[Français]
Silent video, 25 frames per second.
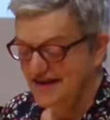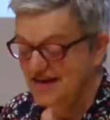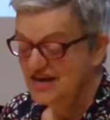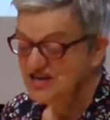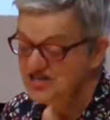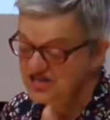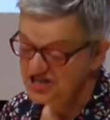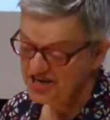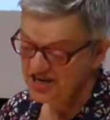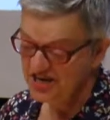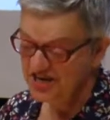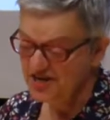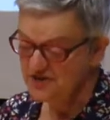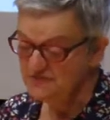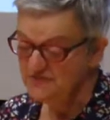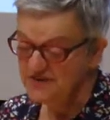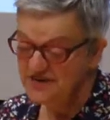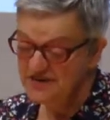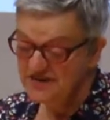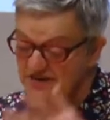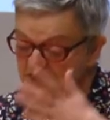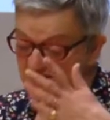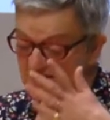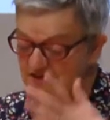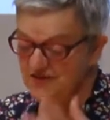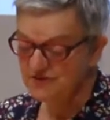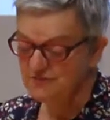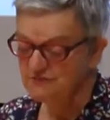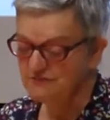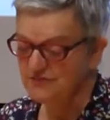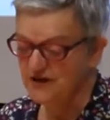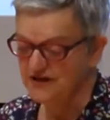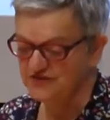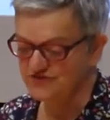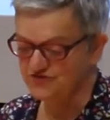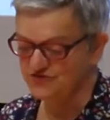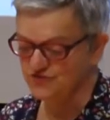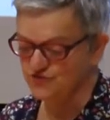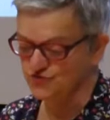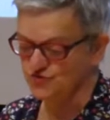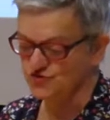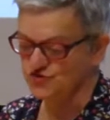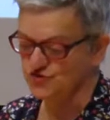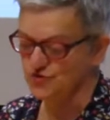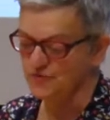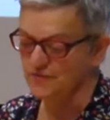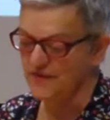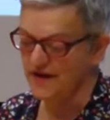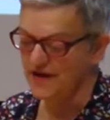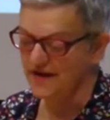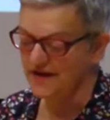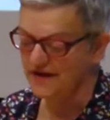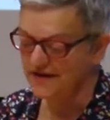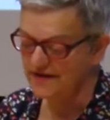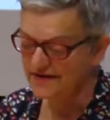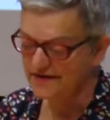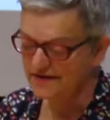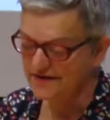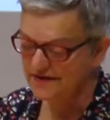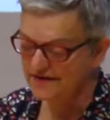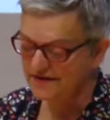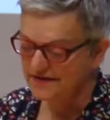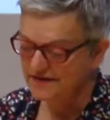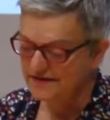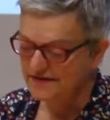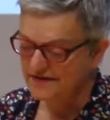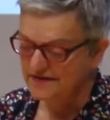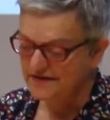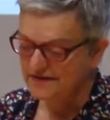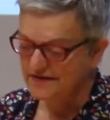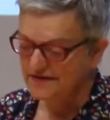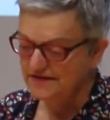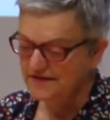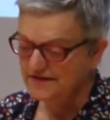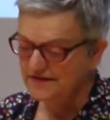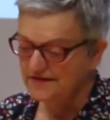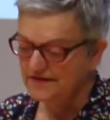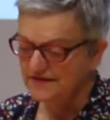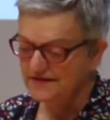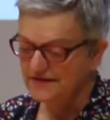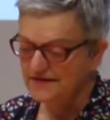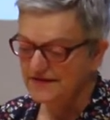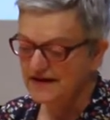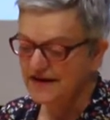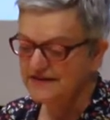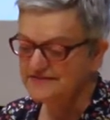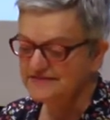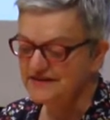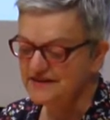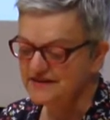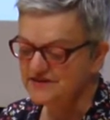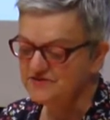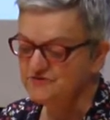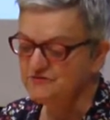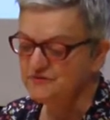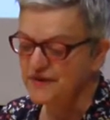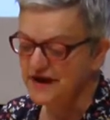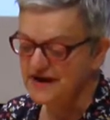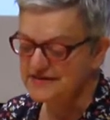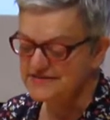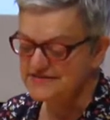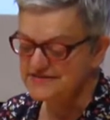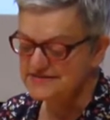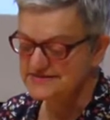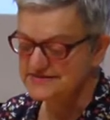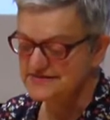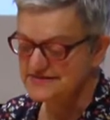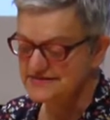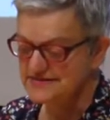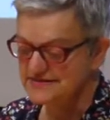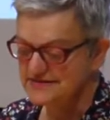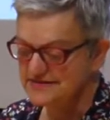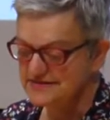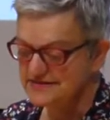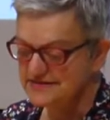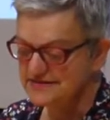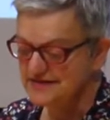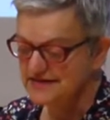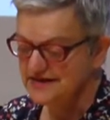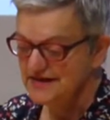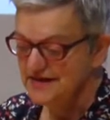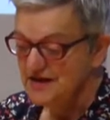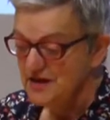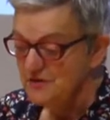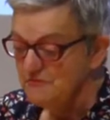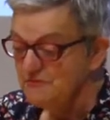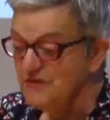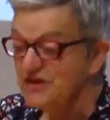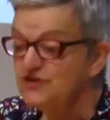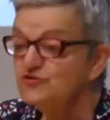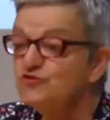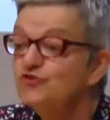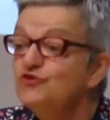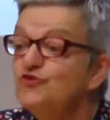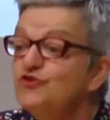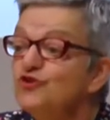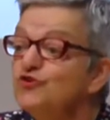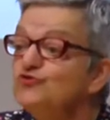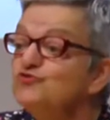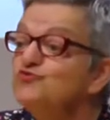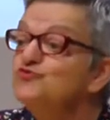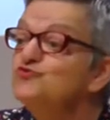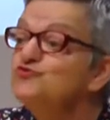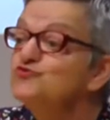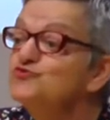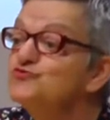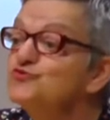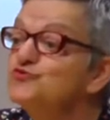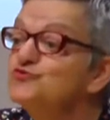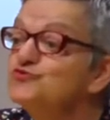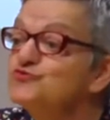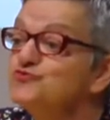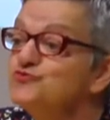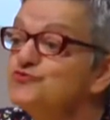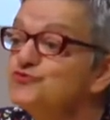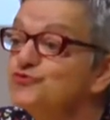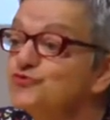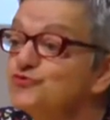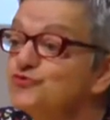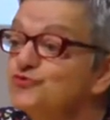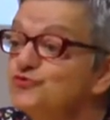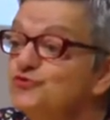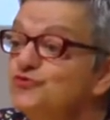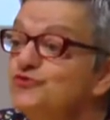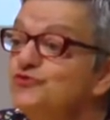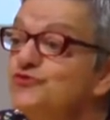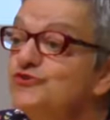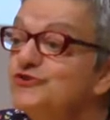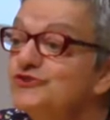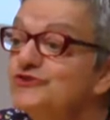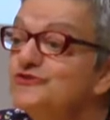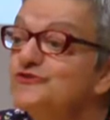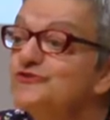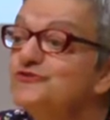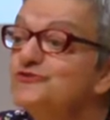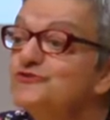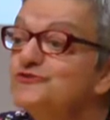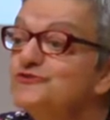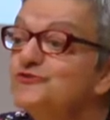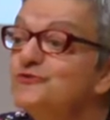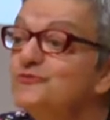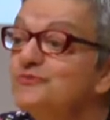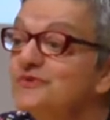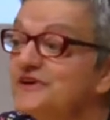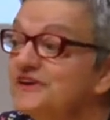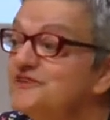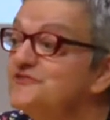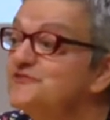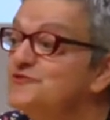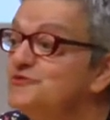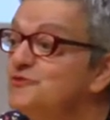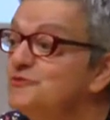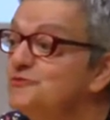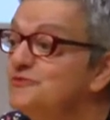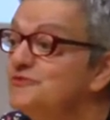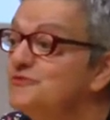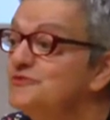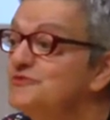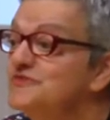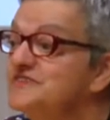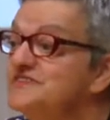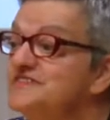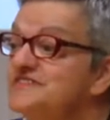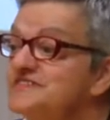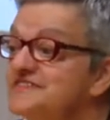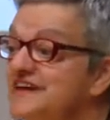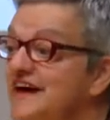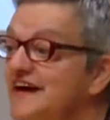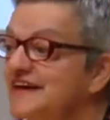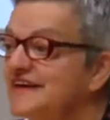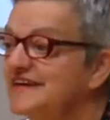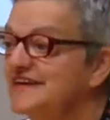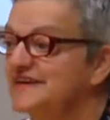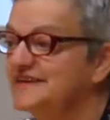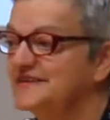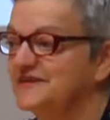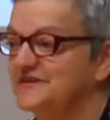Et Jérémie passe son chemin, la tête basse, mais tenant toujours sous son coude son précieux petit sac.